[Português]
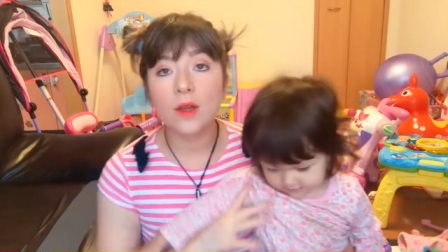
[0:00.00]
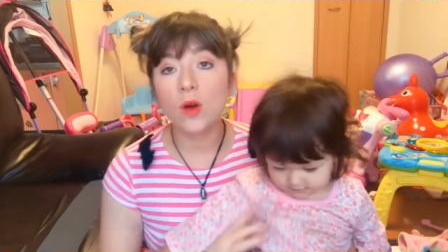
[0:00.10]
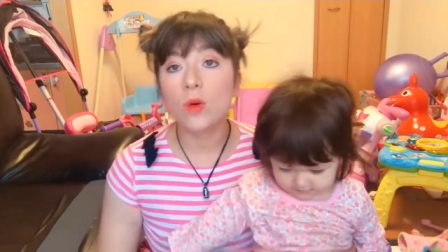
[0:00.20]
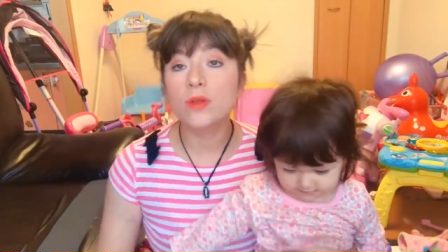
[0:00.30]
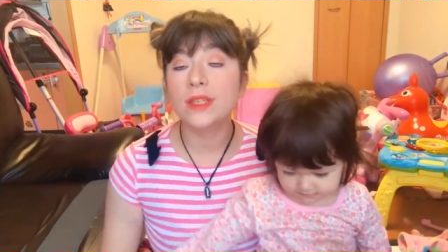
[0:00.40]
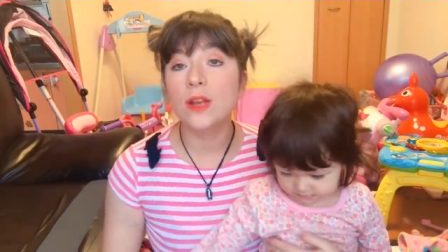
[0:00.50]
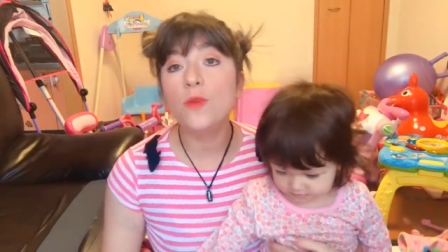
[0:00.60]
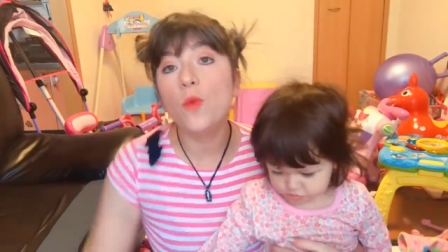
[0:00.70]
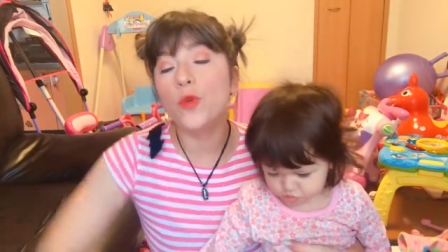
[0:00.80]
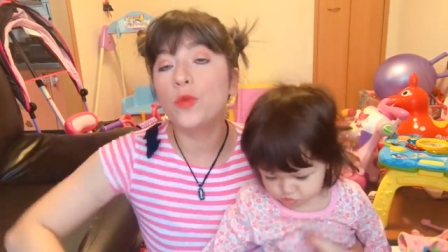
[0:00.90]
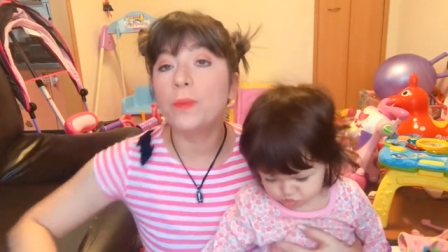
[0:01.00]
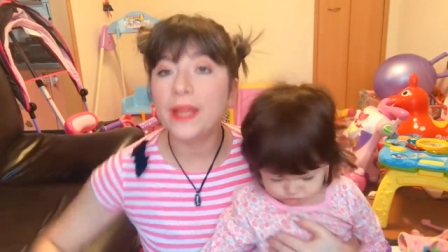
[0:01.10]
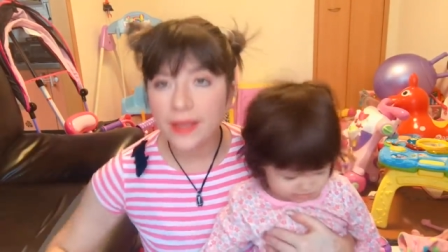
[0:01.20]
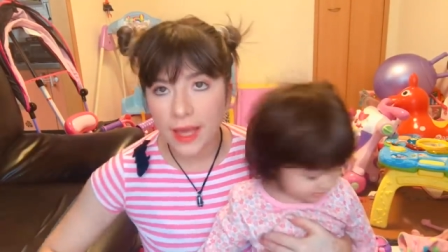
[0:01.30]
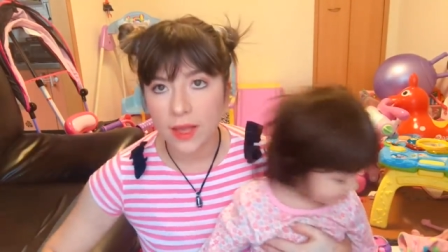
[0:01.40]
Então eu aconselho muito
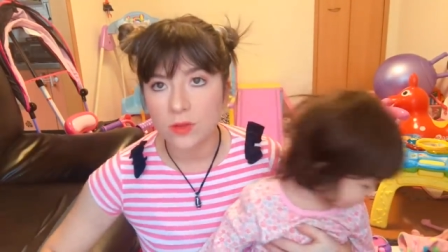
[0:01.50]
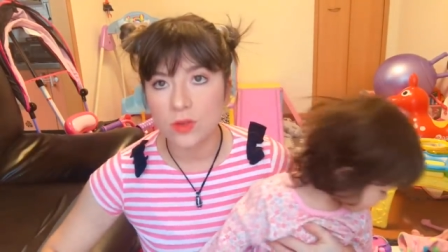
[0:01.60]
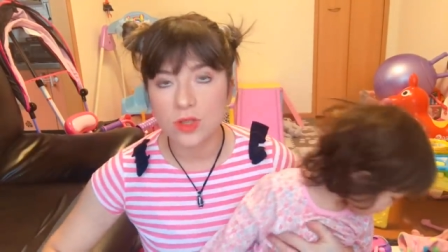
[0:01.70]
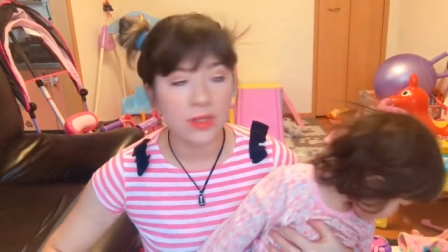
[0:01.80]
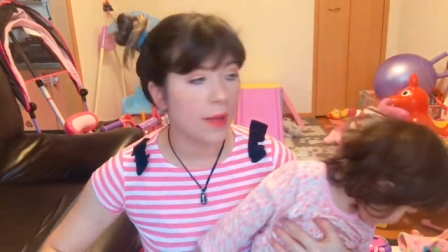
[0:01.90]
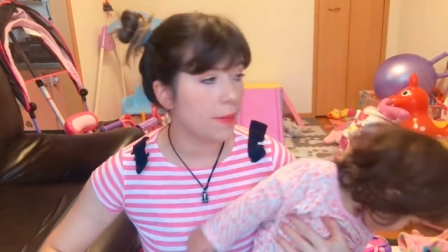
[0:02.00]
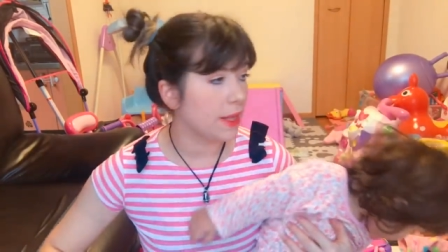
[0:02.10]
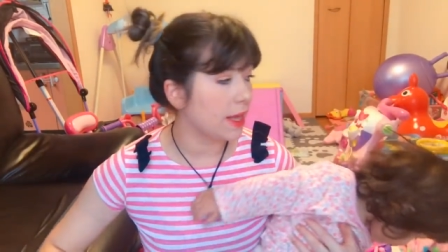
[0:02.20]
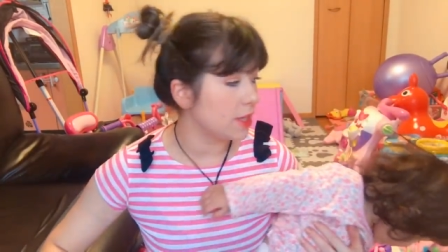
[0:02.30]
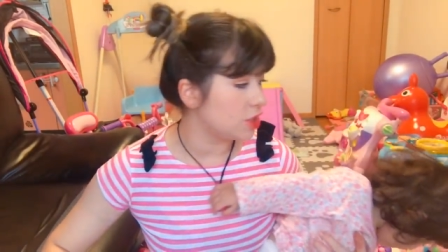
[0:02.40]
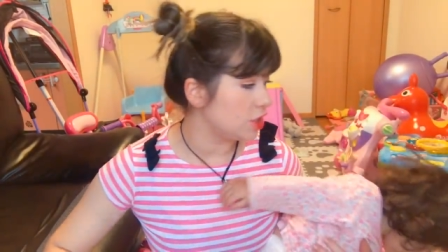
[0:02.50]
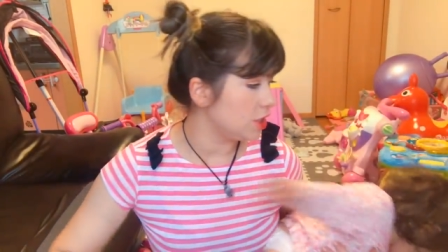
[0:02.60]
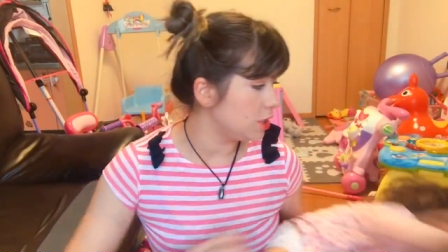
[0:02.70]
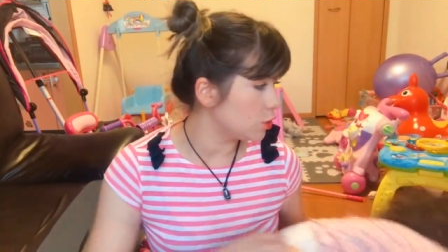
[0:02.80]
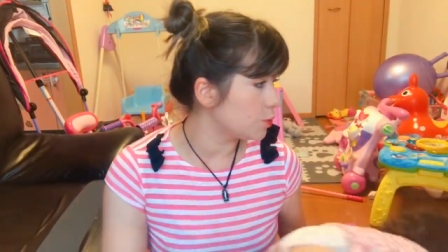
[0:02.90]
brinquedos, né?
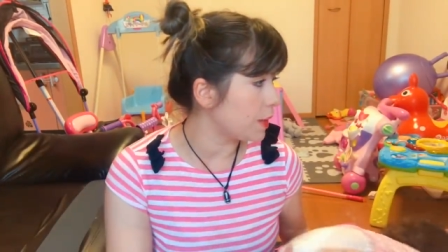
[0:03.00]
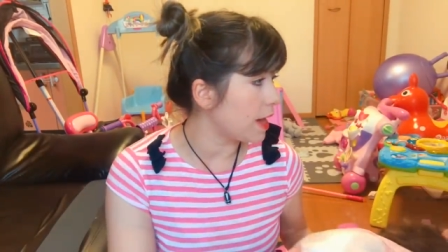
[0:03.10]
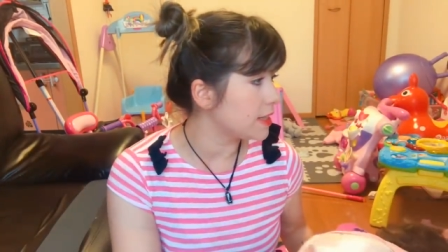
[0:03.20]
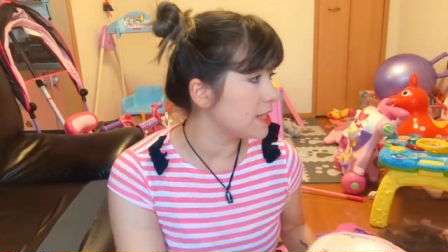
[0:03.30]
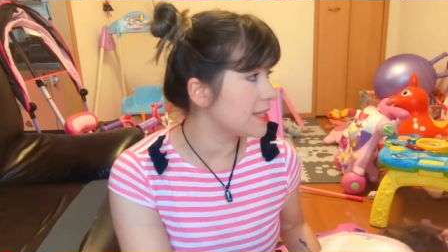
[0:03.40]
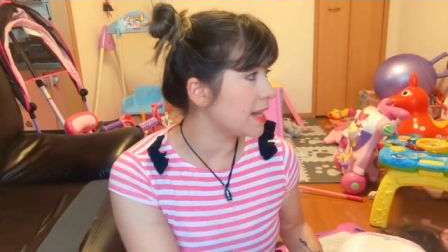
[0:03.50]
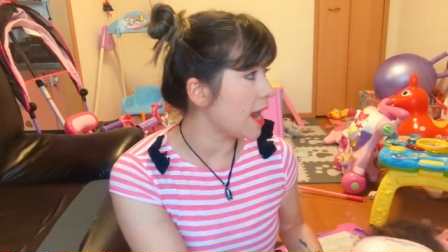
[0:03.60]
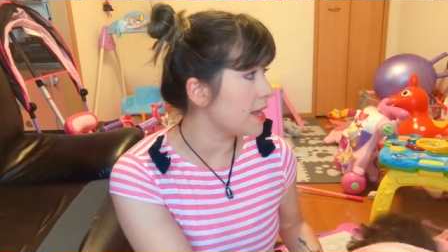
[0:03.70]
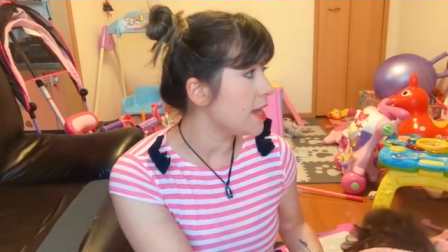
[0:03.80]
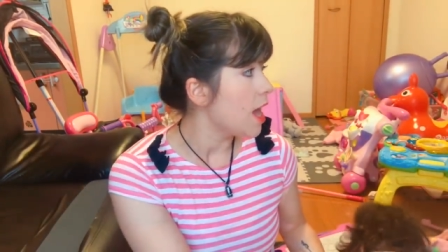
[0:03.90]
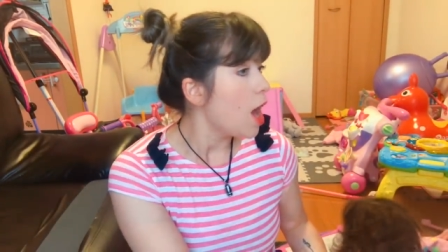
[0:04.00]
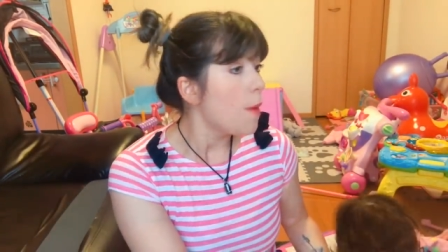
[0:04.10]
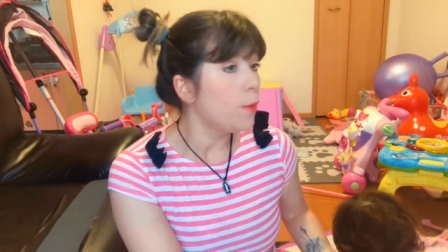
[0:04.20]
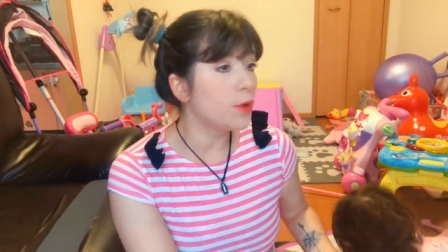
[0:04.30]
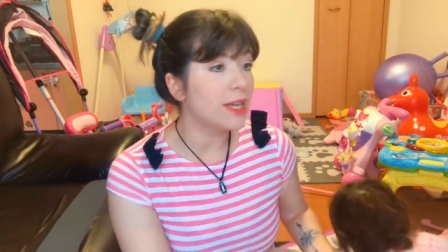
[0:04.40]
Brinquedinhos para distrair,
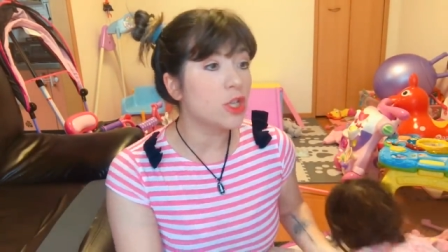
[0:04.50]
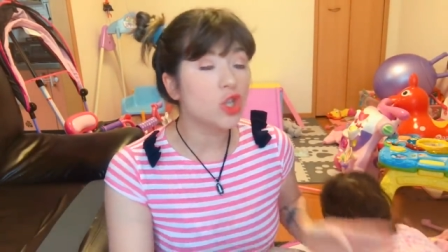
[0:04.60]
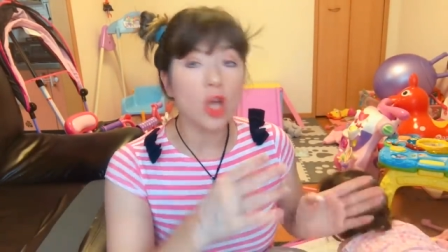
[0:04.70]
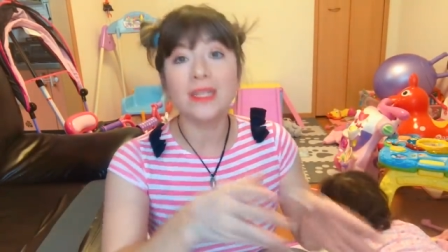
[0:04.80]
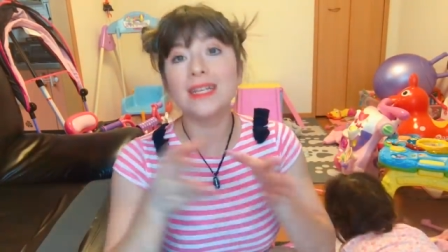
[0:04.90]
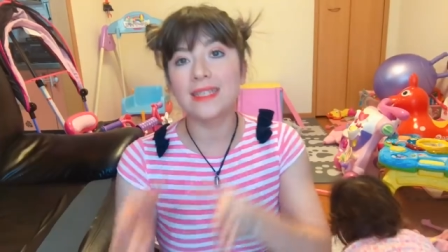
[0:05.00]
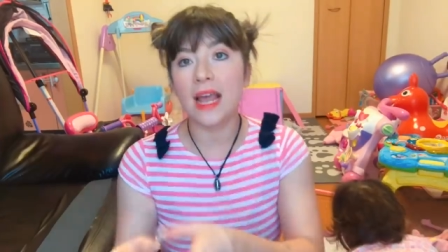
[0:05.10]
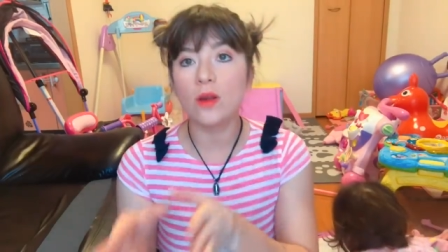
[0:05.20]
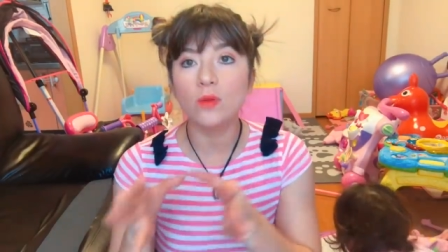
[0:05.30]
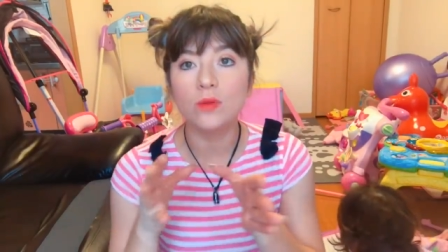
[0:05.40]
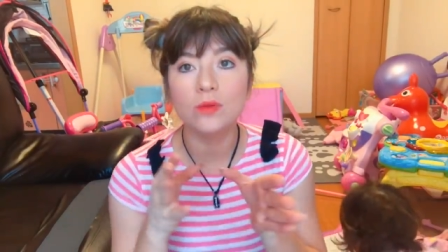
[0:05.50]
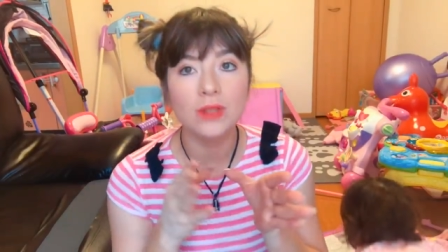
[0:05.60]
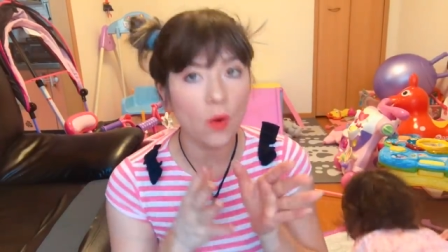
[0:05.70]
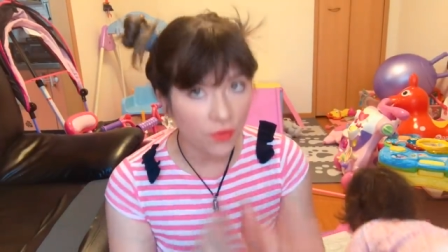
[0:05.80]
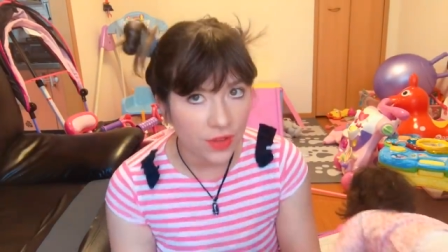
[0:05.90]
porque só desenho
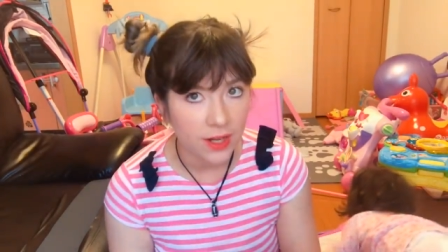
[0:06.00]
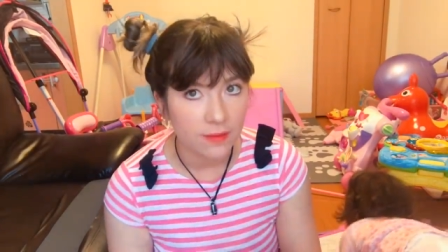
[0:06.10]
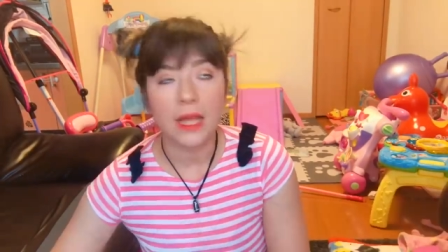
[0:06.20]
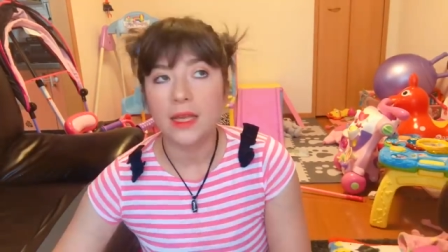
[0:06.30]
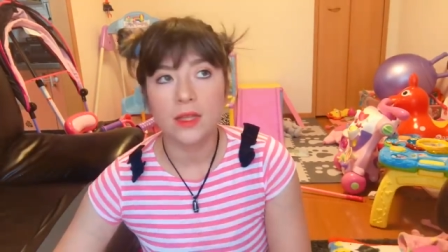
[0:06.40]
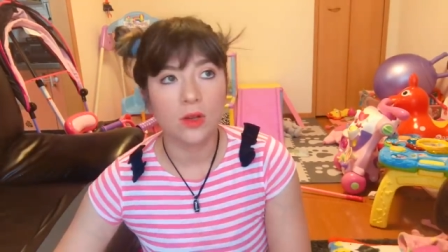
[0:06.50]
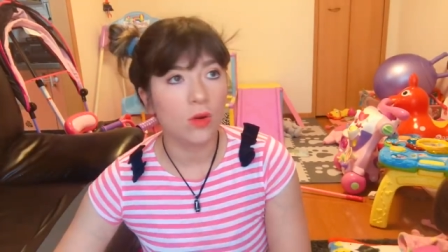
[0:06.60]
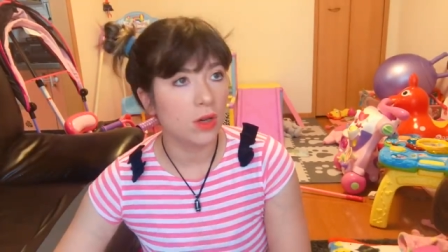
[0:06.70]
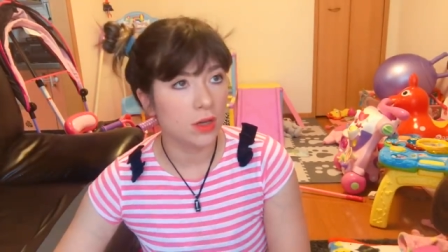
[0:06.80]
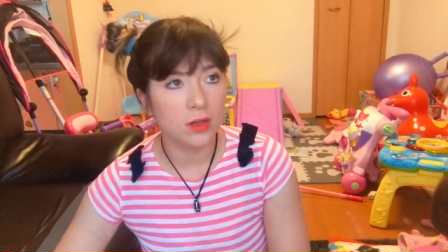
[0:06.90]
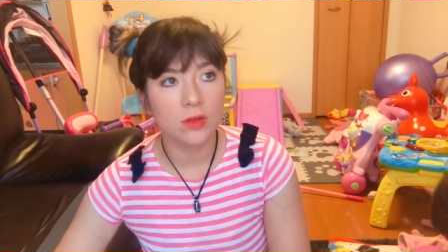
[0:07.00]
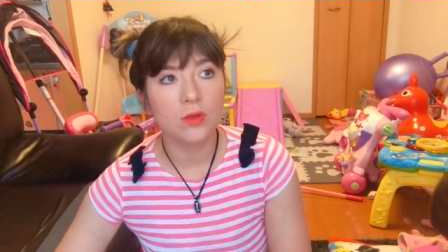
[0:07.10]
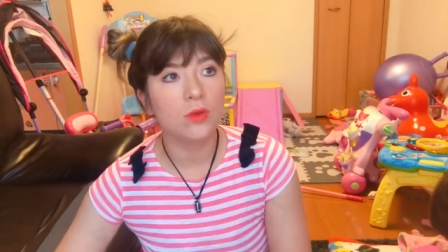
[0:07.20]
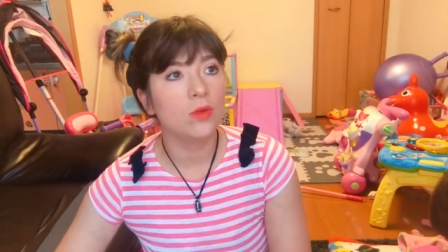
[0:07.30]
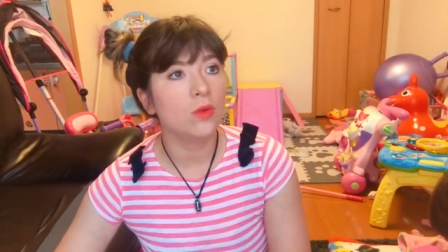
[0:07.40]
não vira. Tem que ir
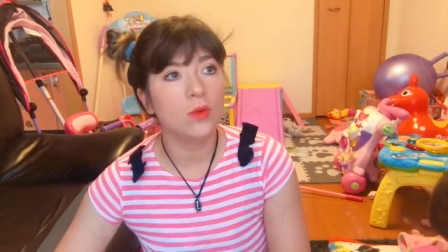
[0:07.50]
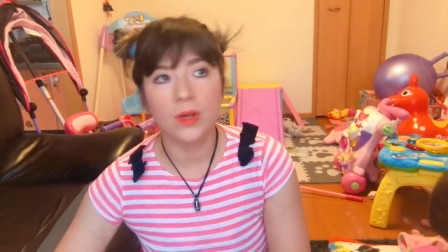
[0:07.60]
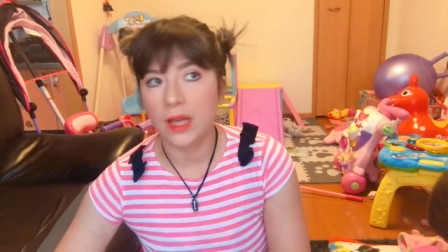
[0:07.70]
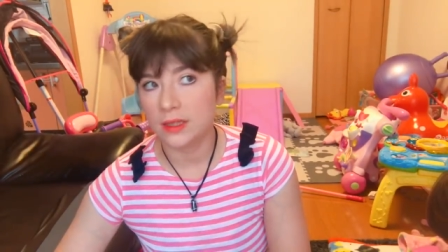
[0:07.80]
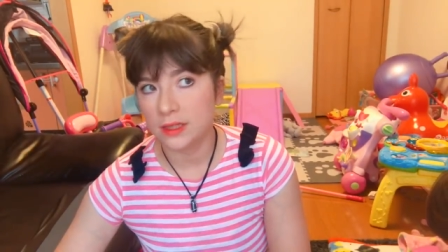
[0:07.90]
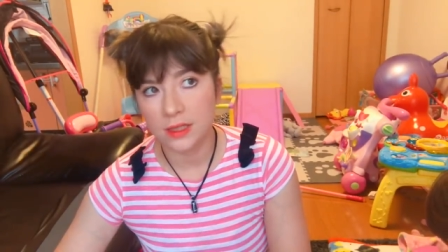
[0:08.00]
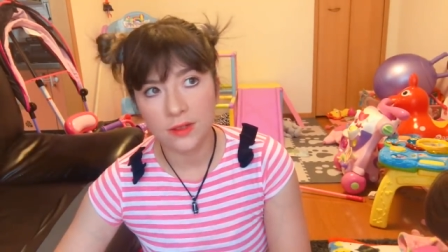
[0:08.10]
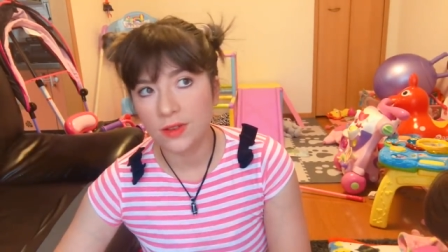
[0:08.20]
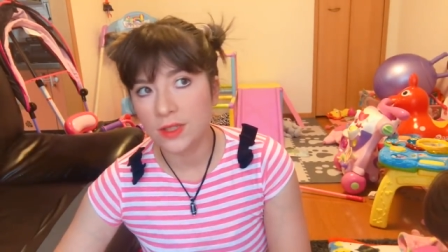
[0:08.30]
trocando e assim